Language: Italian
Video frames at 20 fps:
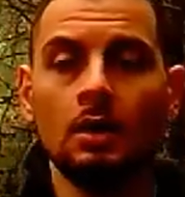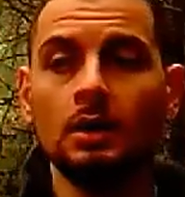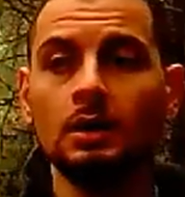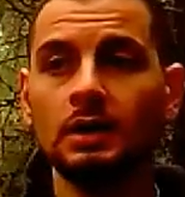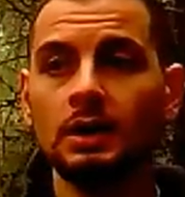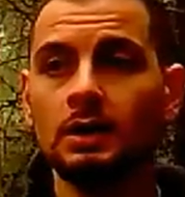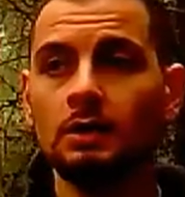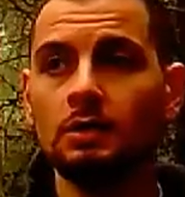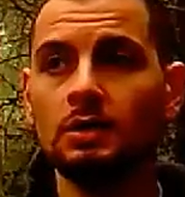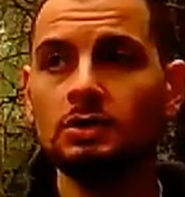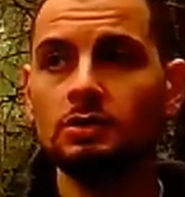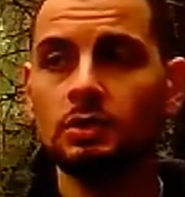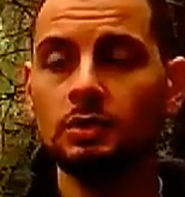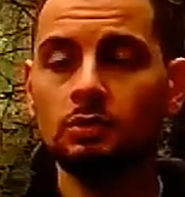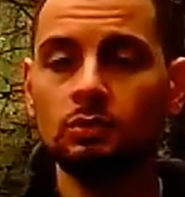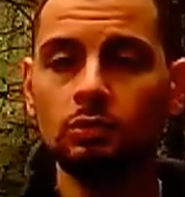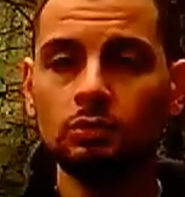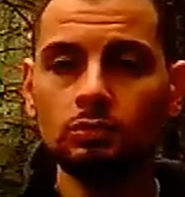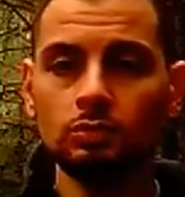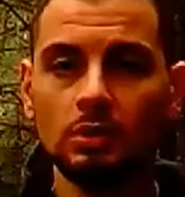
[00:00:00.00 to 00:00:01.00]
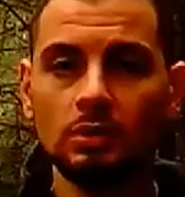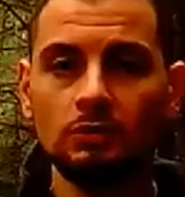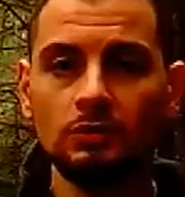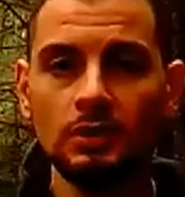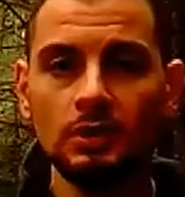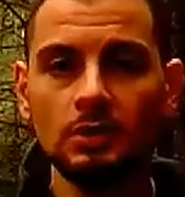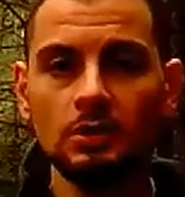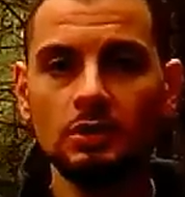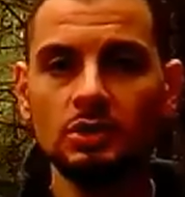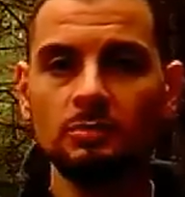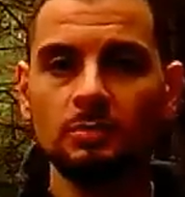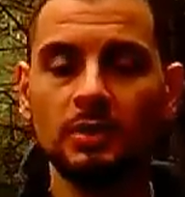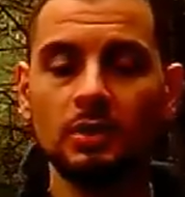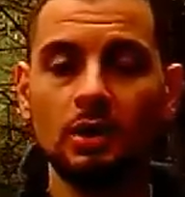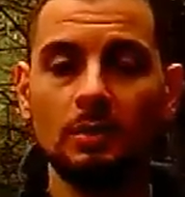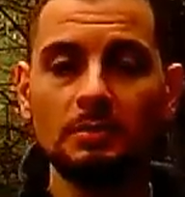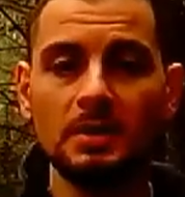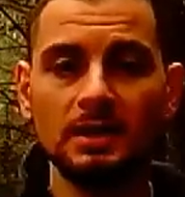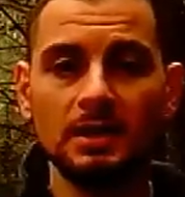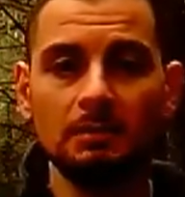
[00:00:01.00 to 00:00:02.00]
Ok, questo è tutto il video,
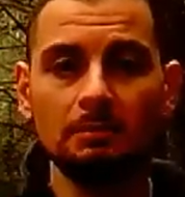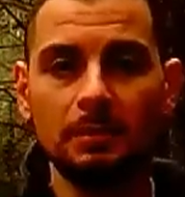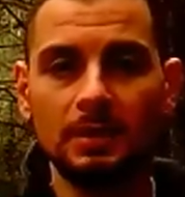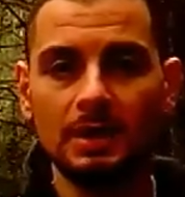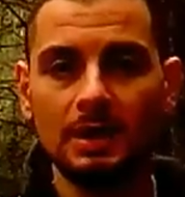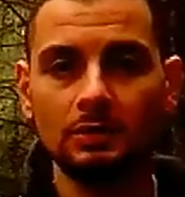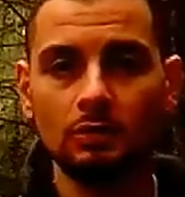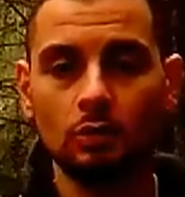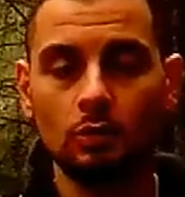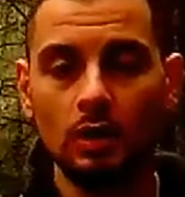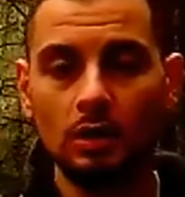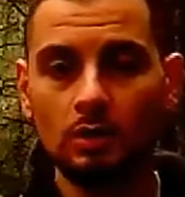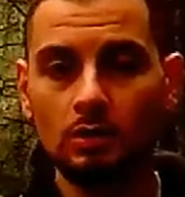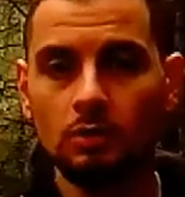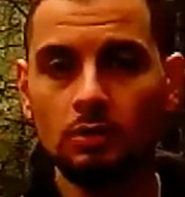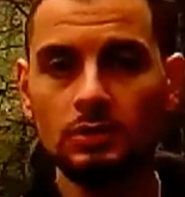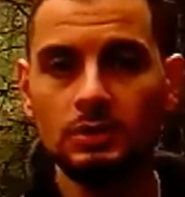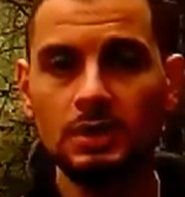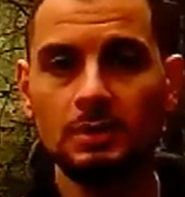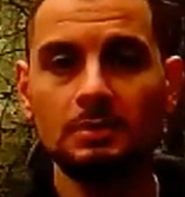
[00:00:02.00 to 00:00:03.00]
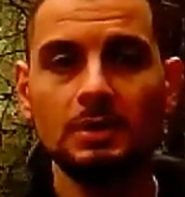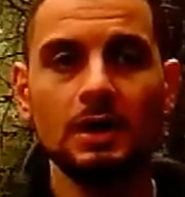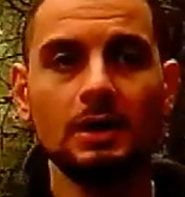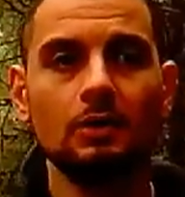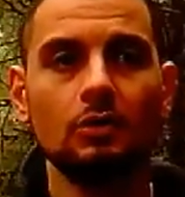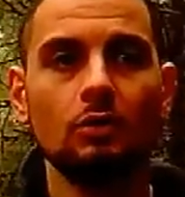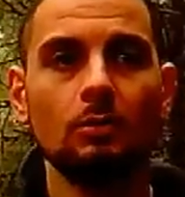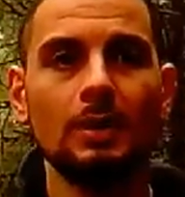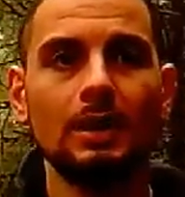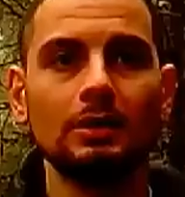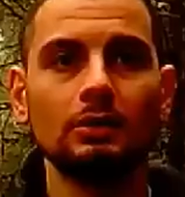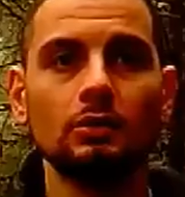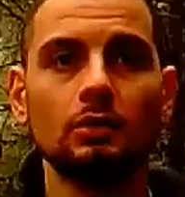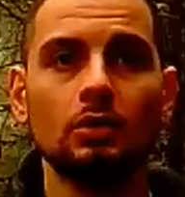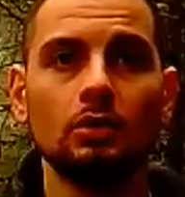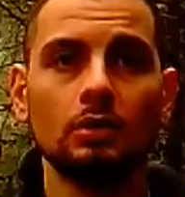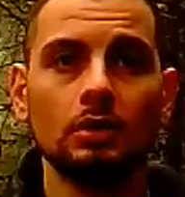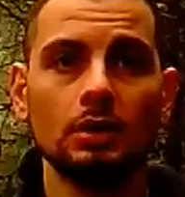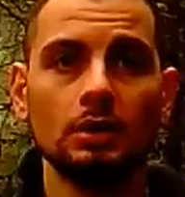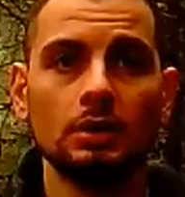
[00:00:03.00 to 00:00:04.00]
spero abbiate imparato qualcosa, mi
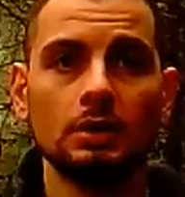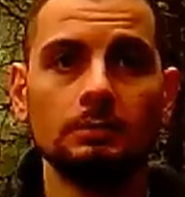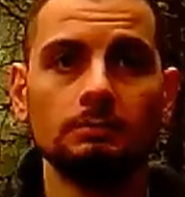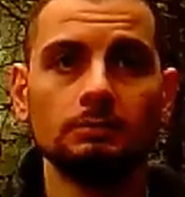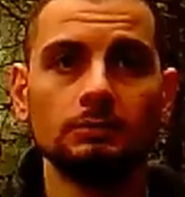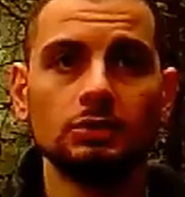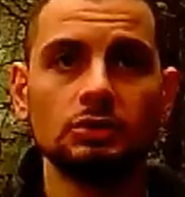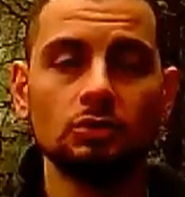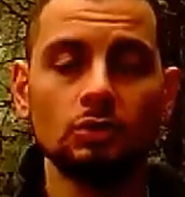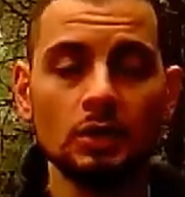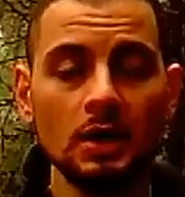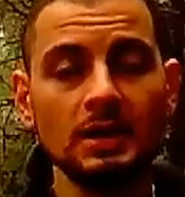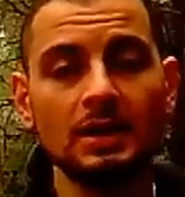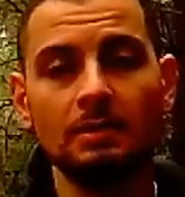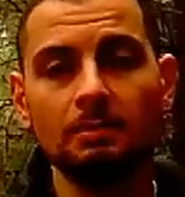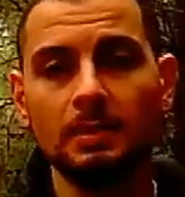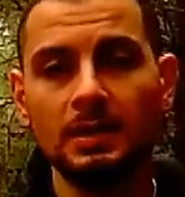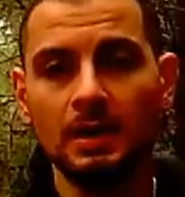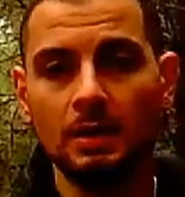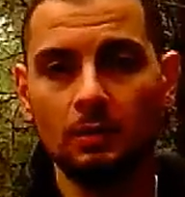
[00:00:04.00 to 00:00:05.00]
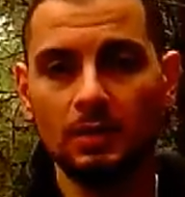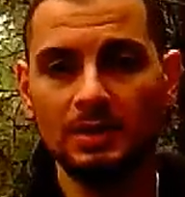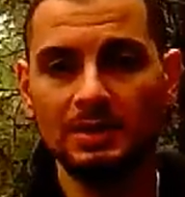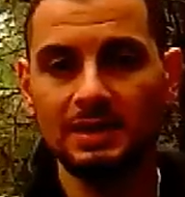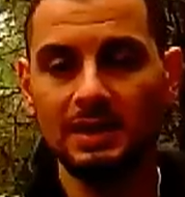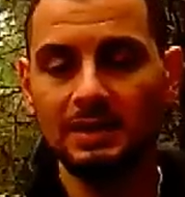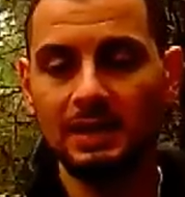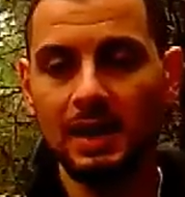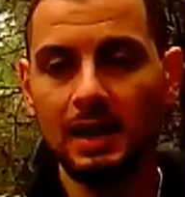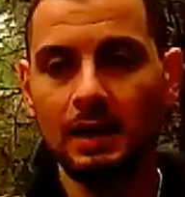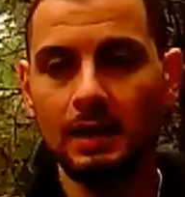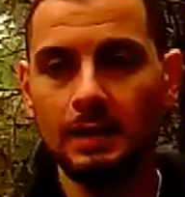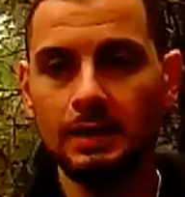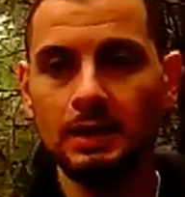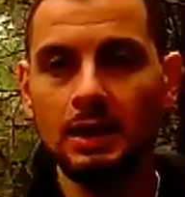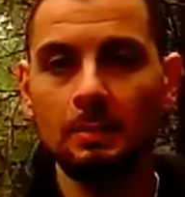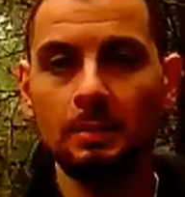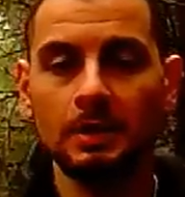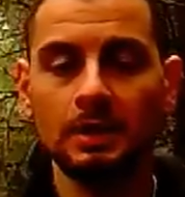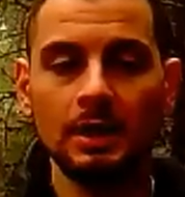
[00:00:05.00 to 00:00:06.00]
raccomando ehm, studiate bene queste
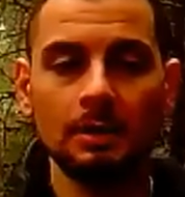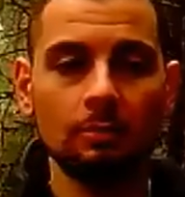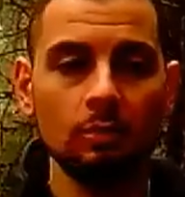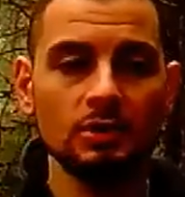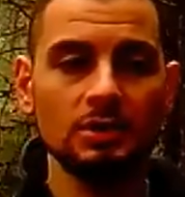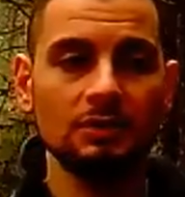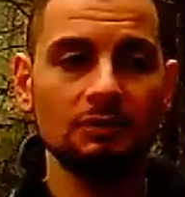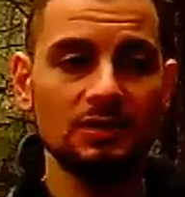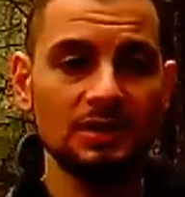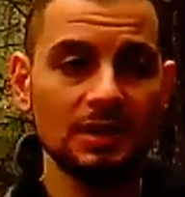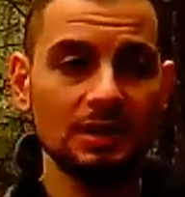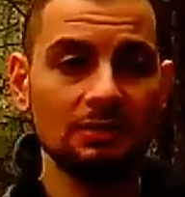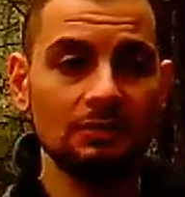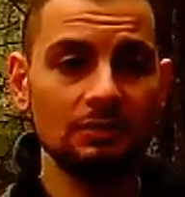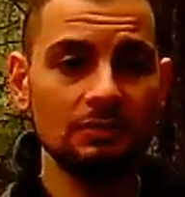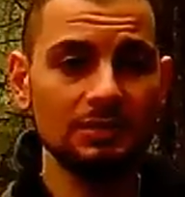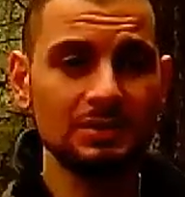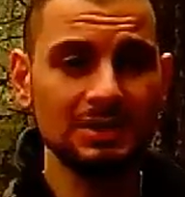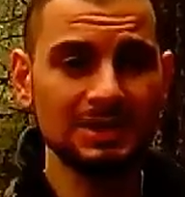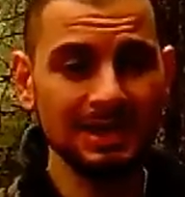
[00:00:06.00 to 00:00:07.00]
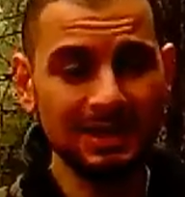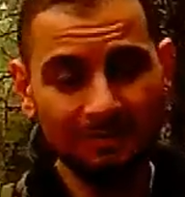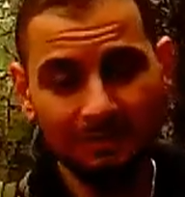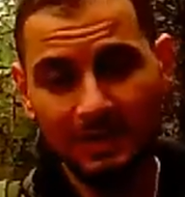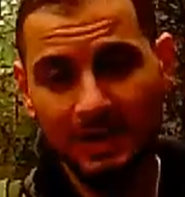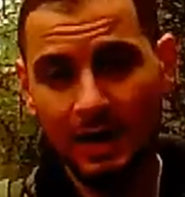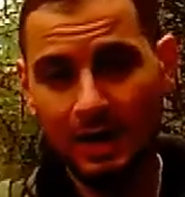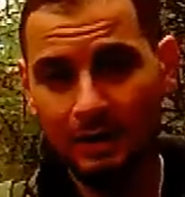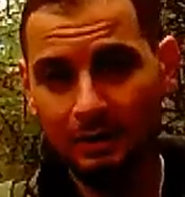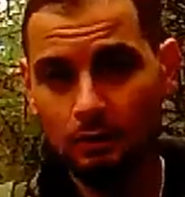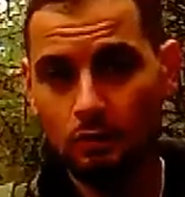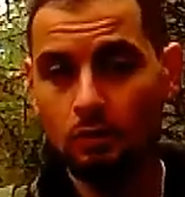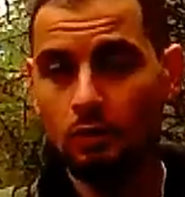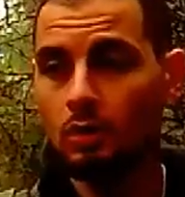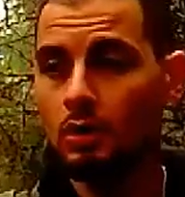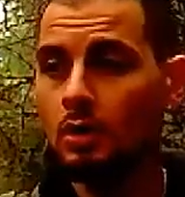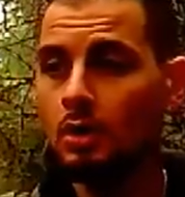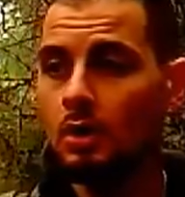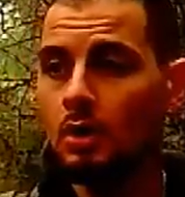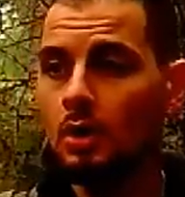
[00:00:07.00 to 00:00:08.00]
tecniche perché poi vi
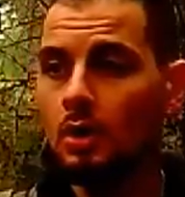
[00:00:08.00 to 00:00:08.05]
serviranno